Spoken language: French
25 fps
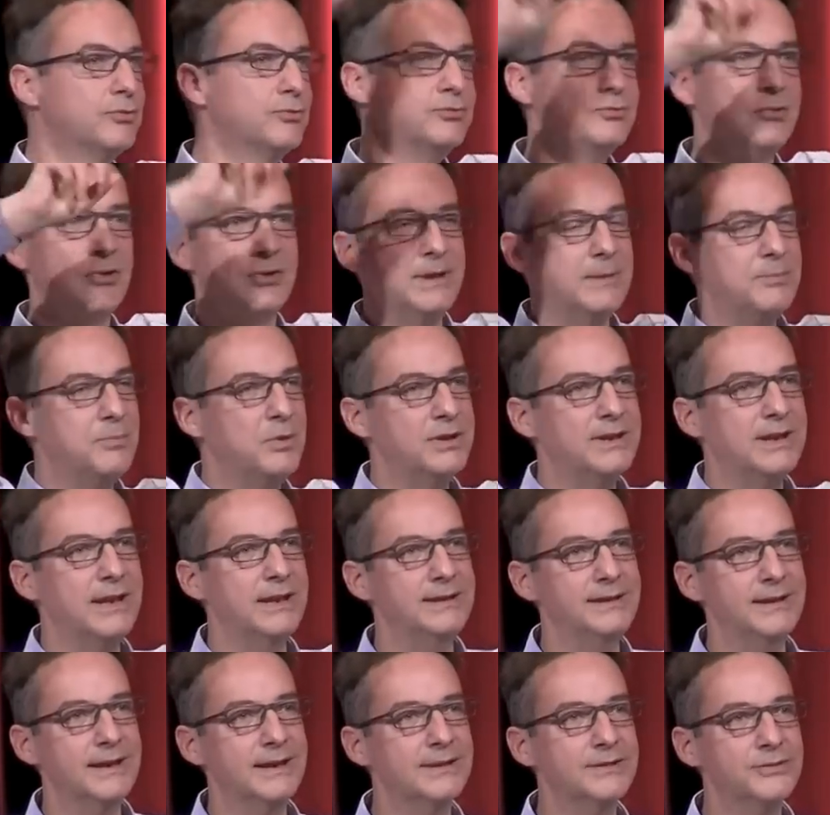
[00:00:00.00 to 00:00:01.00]
dans n'importe n'importe
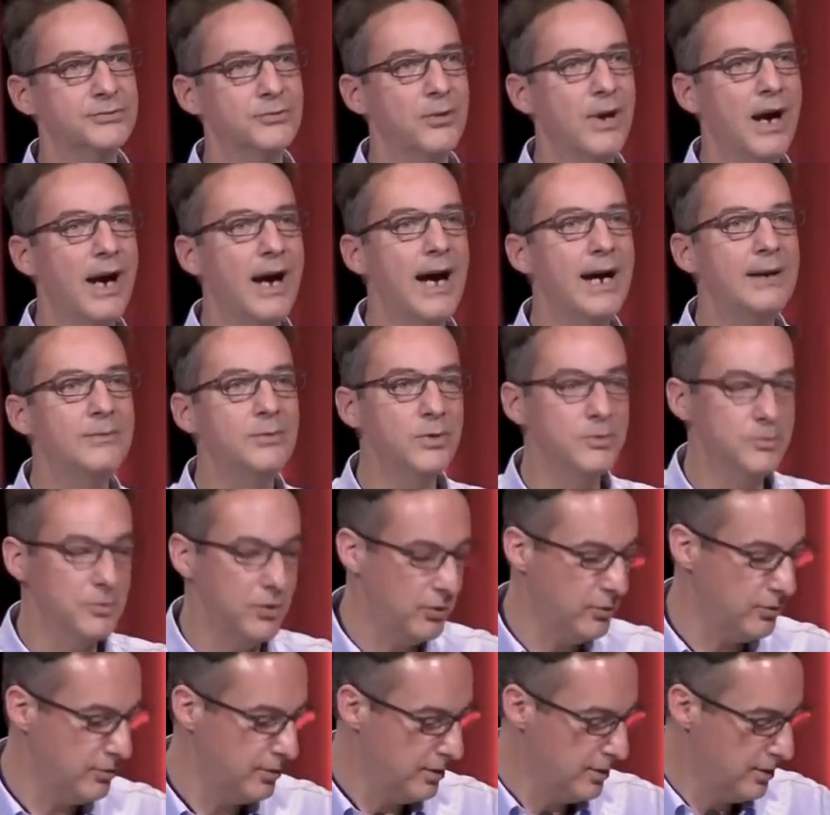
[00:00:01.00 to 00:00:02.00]
quelle direction, à un
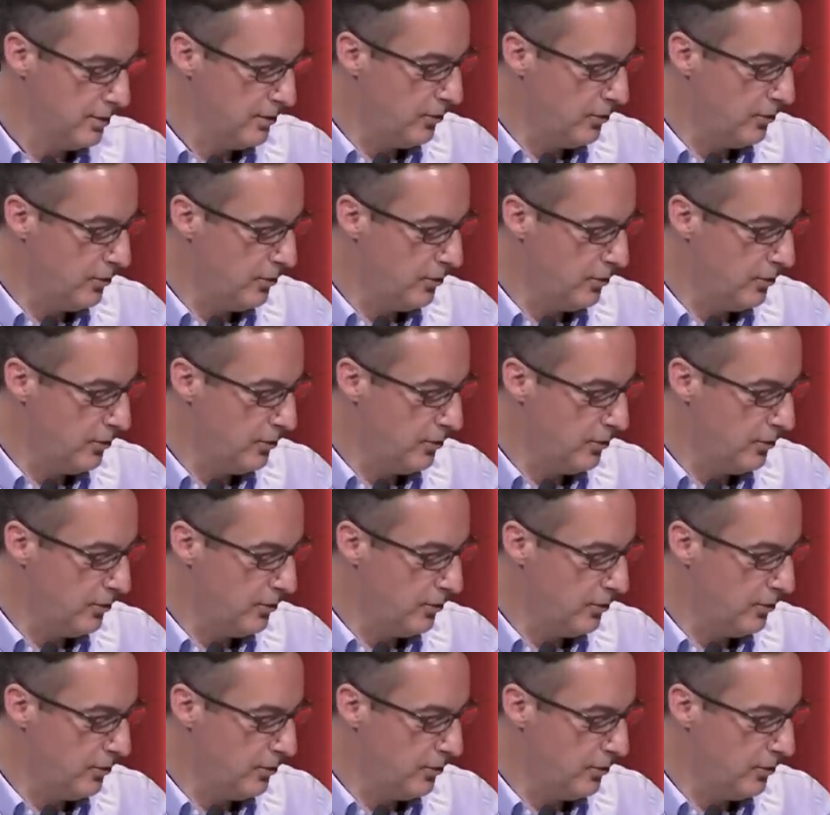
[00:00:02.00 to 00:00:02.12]
moment,